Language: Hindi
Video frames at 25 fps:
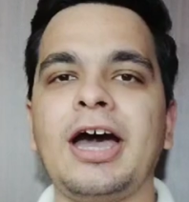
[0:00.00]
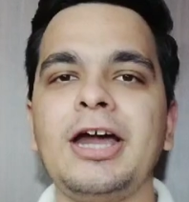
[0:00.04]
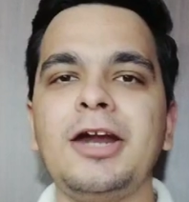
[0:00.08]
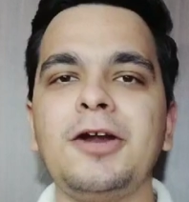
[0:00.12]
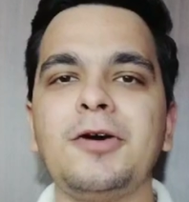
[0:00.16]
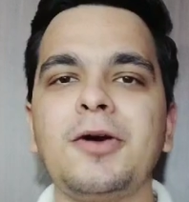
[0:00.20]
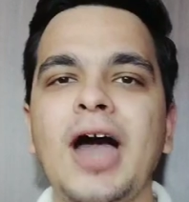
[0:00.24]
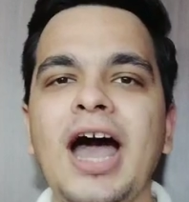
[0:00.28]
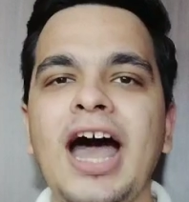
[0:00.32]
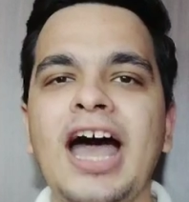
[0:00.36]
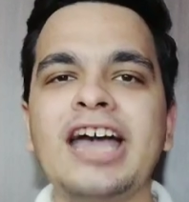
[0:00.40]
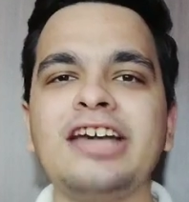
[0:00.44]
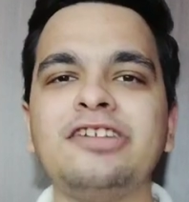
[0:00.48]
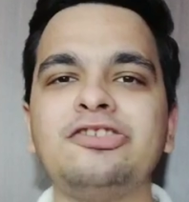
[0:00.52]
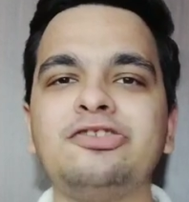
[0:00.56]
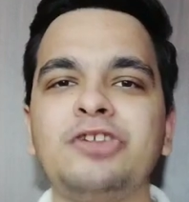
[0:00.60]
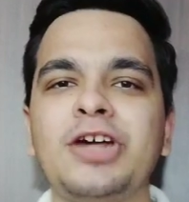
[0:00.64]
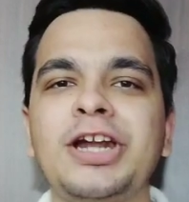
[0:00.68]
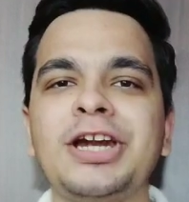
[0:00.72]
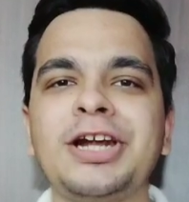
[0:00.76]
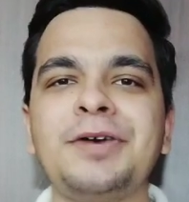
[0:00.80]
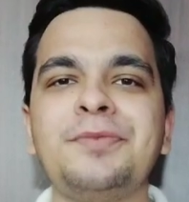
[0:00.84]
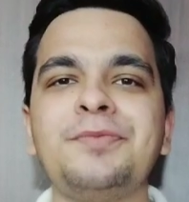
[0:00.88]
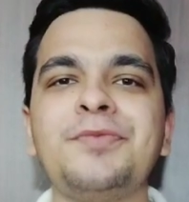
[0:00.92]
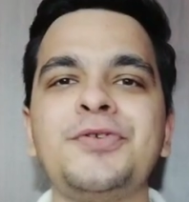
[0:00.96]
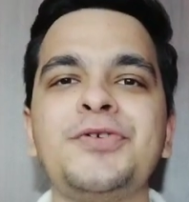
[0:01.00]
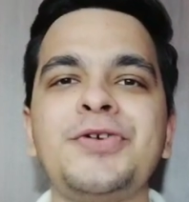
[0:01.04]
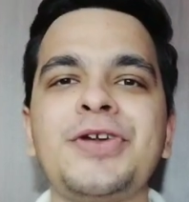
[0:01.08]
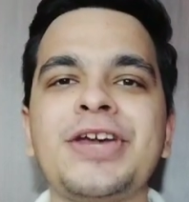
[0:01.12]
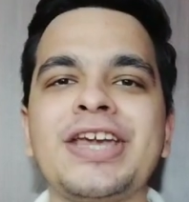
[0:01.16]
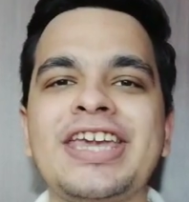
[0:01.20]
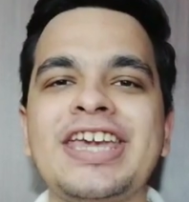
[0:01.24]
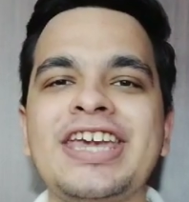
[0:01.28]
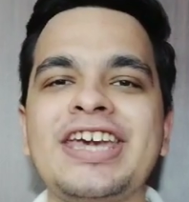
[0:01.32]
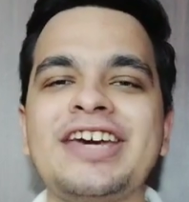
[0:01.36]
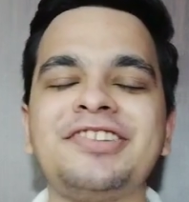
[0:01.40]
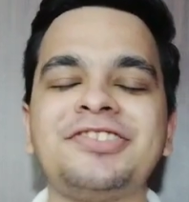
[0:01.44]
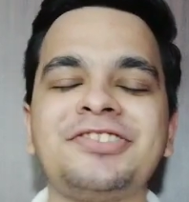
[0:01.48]
हेलो गाइस वेलकम टू
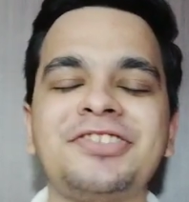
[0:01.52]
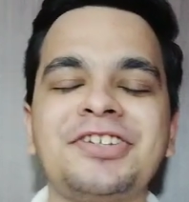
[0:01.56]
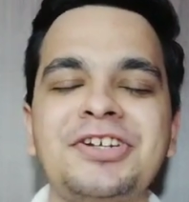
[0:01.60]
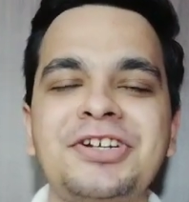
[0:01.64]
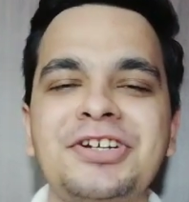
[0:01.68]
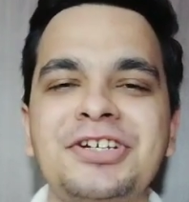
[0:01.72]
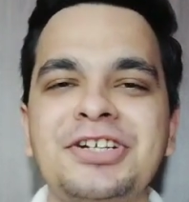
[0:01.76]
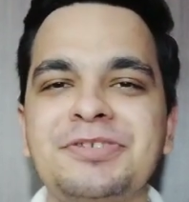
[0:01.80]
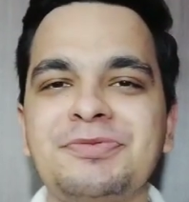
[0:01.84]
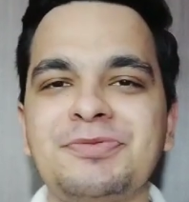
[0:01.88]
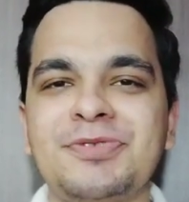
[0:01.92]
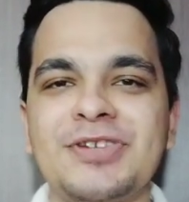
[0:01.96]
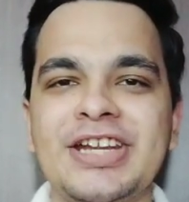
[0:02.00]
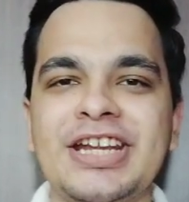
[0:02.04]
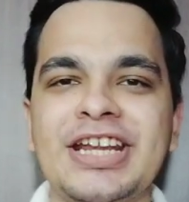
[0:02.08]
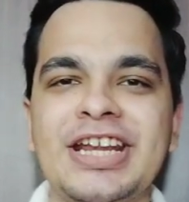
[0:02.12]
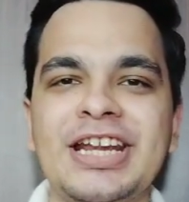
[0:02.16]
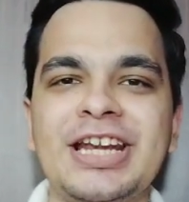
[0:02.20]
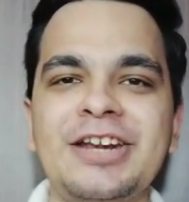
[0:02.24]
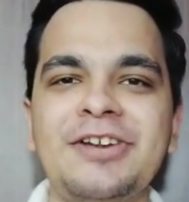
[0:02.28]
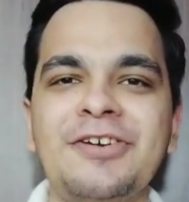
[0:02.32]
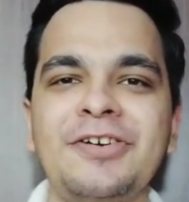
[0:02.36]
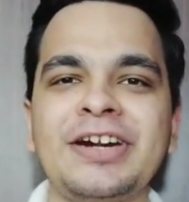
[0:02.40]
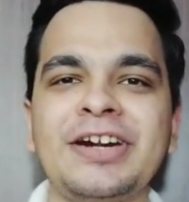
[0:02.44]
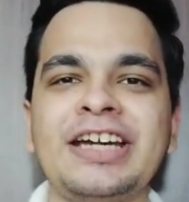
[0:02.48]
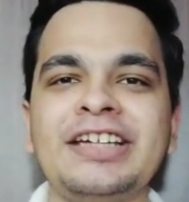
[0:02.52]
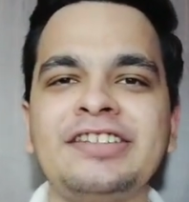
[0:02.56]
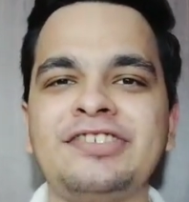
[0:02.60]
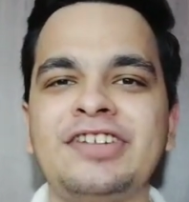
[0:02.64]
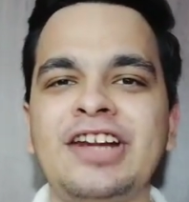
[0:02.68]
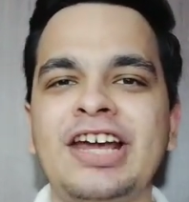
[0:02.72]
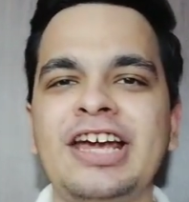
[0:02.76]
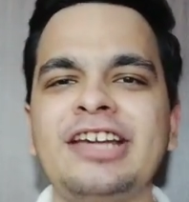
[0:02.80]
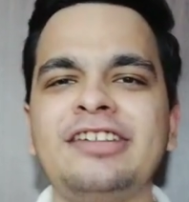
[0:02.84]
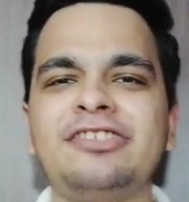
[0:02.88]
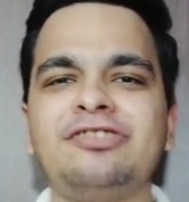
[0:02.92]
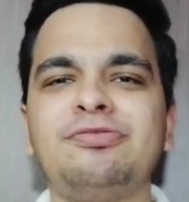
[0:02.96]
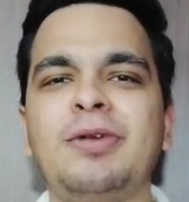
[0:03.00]
यूट्यूब चैनल और गैस
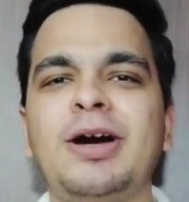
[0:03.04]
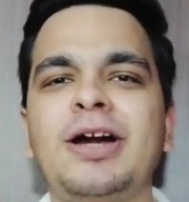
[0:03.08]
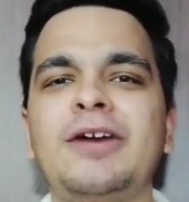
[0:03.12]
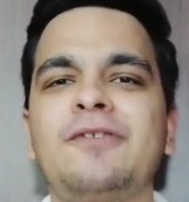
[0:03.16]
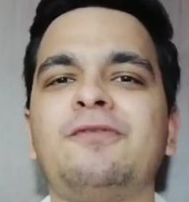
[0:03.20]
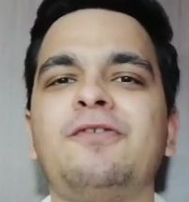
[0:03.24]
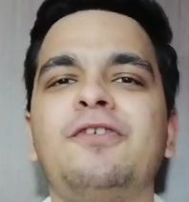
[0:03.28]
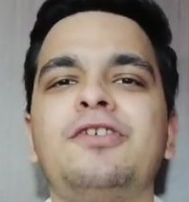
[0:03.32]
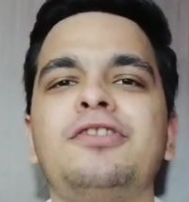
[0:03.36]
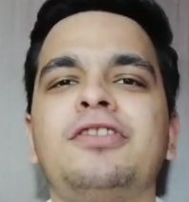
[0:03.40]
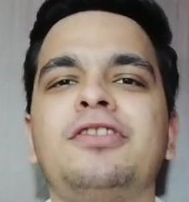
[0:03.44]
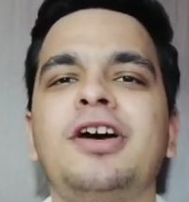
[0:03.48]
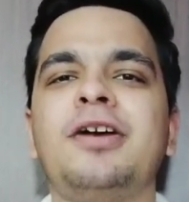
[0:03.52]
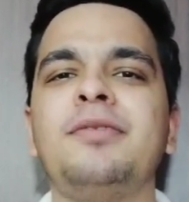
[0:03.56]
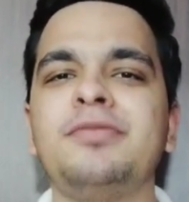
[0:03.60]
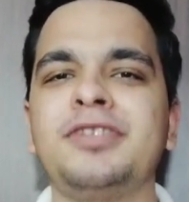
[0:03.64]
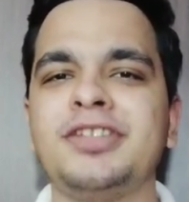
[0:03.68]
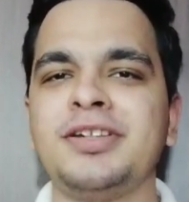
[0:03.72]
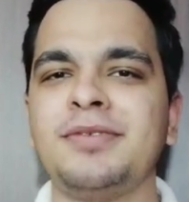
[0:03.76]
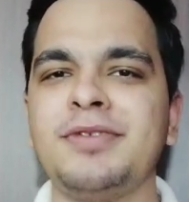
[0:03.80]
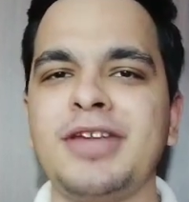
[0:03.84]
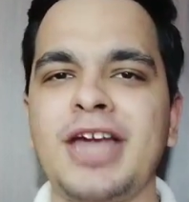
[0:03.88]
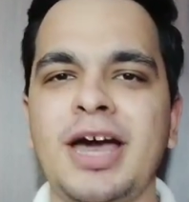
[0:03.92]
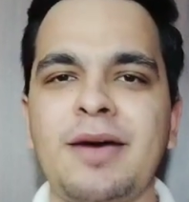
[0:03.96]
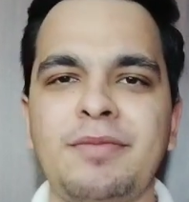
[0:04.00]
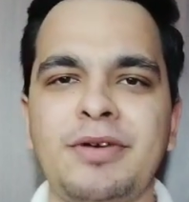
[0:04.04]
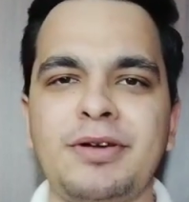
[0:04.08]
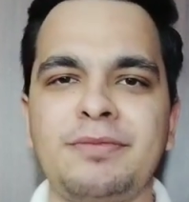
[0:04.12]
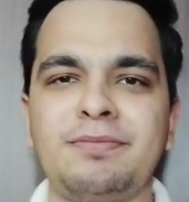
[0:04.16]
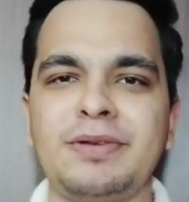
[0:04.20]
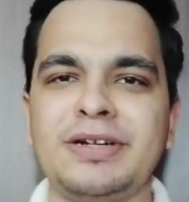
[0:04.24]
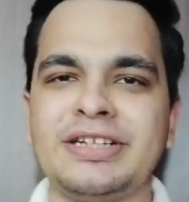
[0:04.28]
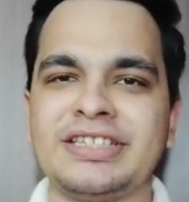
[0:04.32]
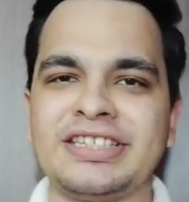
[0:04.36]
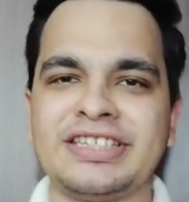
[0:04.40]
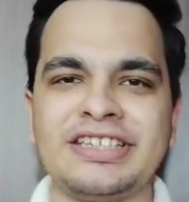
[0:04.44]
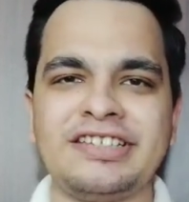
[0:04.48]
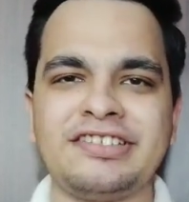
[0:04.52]
नए स्मार्टफोन तो हम सब यहाँ पर
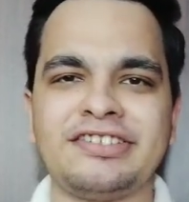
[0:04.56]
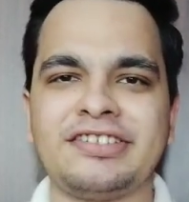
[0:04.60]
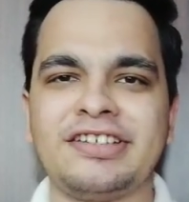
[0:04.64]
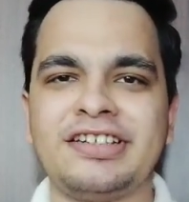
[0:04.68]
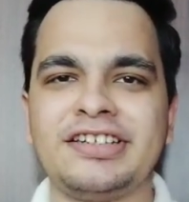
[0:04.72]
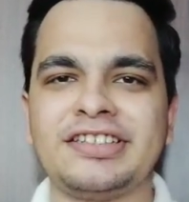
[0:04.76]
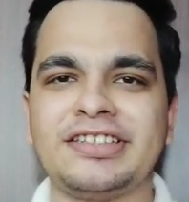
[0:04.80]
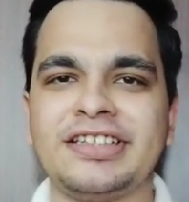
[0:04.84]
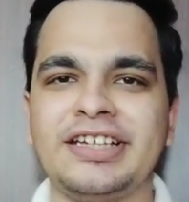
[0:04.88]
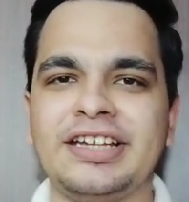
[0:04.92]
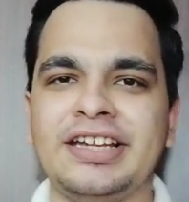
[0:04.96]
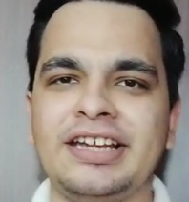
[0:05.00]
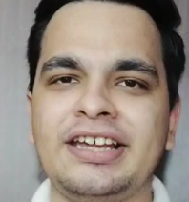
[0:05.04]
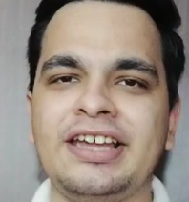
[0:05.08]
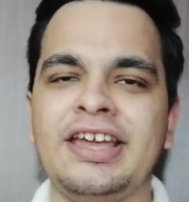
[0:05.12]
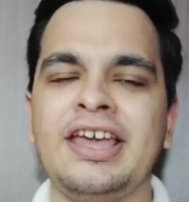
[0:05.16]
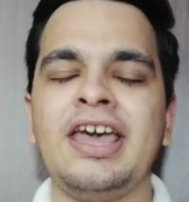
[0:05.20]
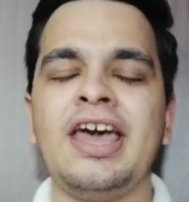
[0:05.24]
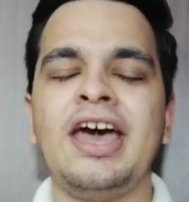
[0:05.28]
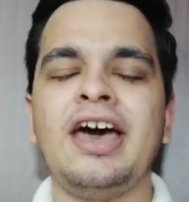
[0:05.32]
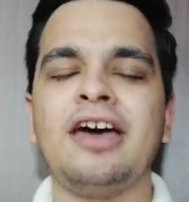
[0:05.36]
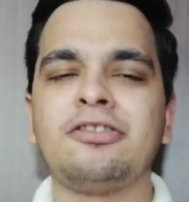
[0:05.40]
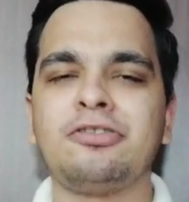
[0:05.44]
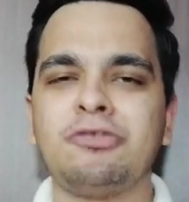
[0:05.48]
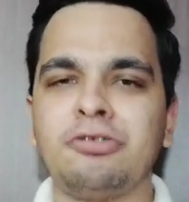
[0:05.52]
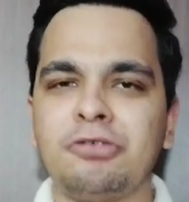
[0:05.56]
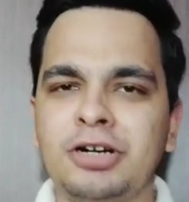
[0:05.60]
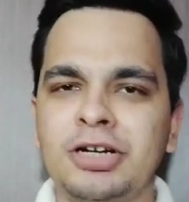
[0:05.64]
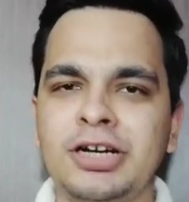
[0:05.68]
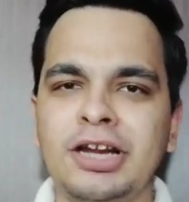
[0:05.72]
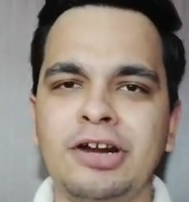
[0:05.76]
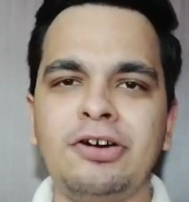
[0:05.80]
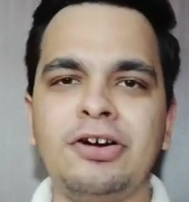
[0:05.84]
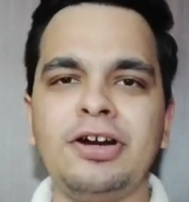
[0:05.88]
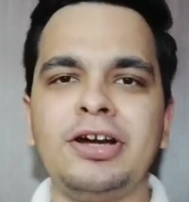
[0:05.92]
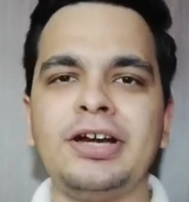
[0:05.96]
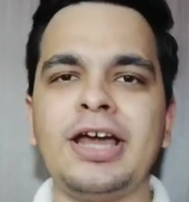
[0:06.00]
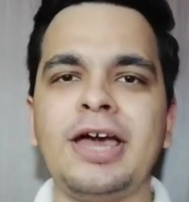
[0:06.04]
परचेज करते हैं थोड़े
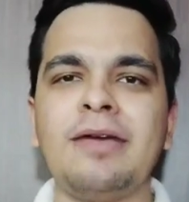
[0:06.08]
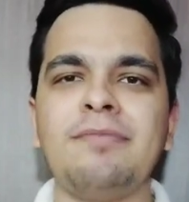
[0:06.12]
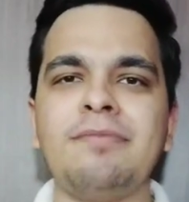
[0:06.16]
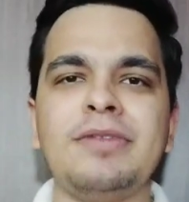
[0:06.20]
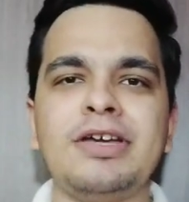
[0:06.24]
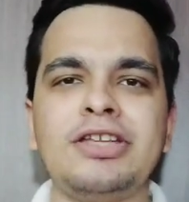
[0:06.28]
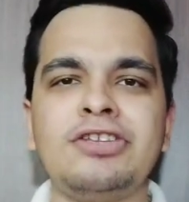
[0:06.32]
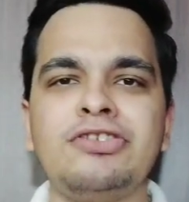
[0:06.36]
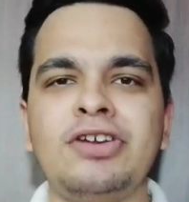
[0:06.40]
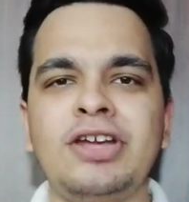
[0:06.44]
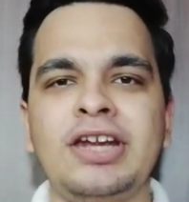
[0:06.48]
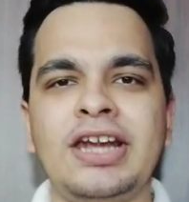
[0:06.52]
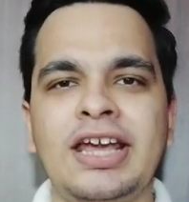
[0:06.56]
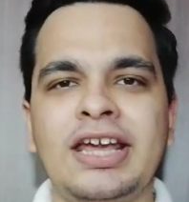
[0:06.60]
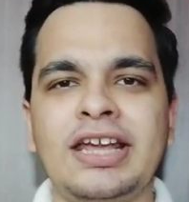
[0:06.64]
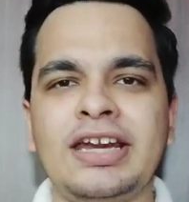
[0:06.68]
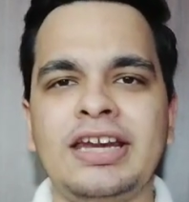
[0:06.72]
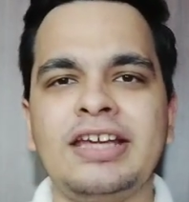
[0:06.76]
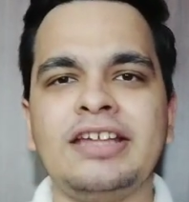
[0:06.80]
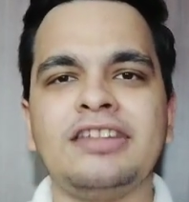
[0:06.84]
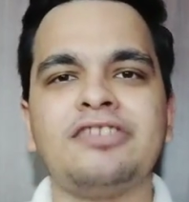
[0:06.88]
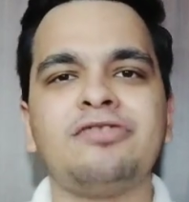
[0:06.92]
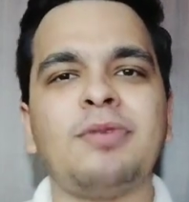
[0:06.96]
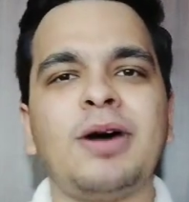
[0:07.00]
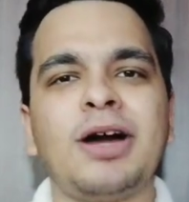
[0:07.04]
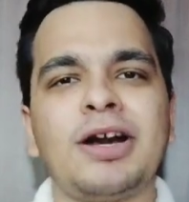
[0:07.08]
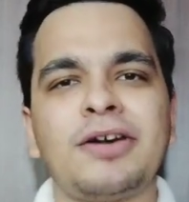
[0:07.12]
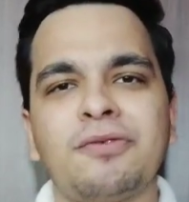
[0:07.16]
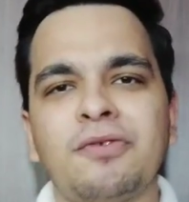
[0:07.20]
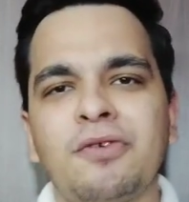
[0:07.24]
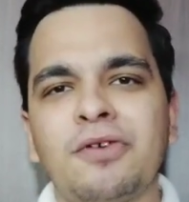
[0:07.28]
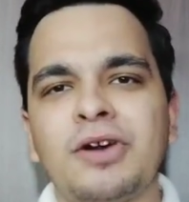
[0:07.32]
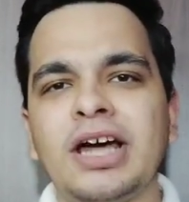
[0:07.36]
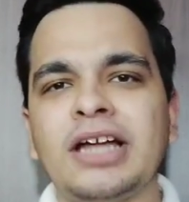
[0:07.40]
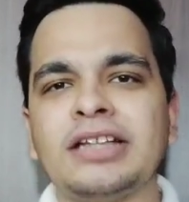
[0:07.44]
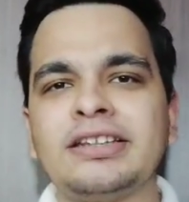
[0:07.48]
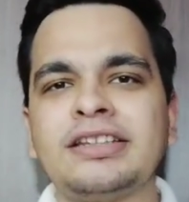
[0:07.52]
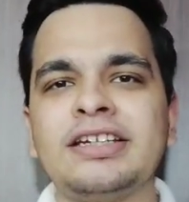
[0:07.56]
थोड़े टाइम में जो है नए नए
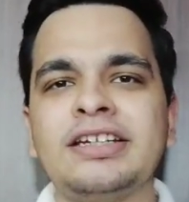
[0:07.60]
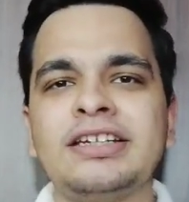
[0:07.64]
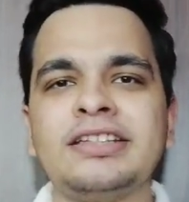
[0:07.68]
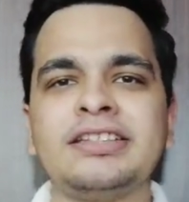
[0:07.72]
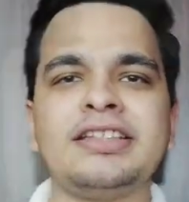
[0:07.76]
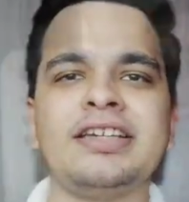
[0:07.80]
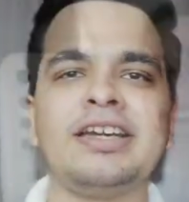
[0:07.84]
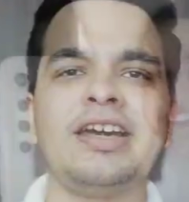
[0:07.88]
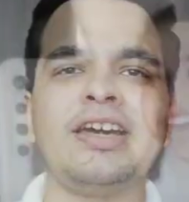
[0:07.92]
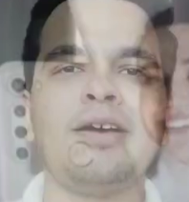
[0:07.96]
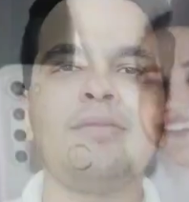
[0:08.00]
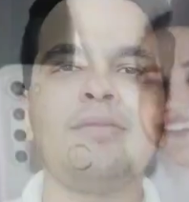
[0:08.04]
स्मार्टफोन आते रहते